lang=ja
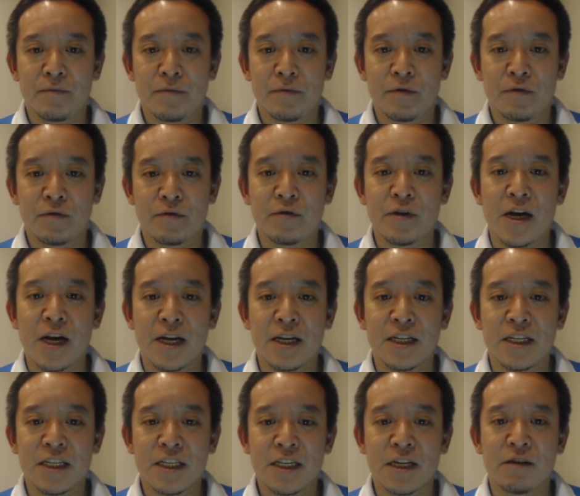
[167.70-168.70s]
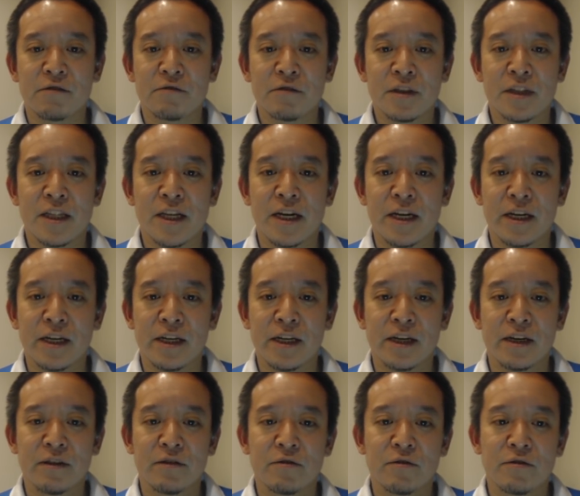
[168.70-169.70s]
服屋にしか売ってい
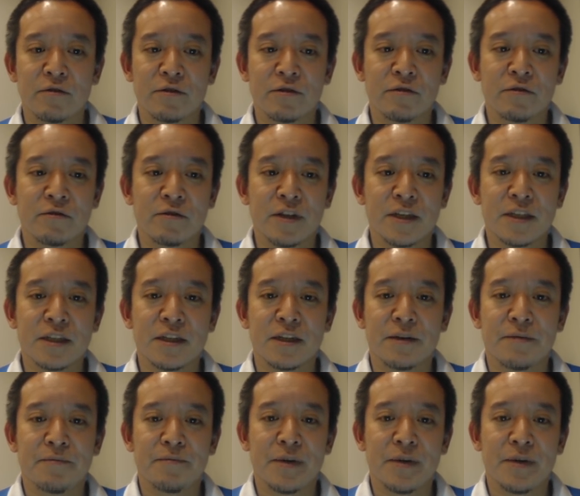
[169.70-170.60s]
ないというですね、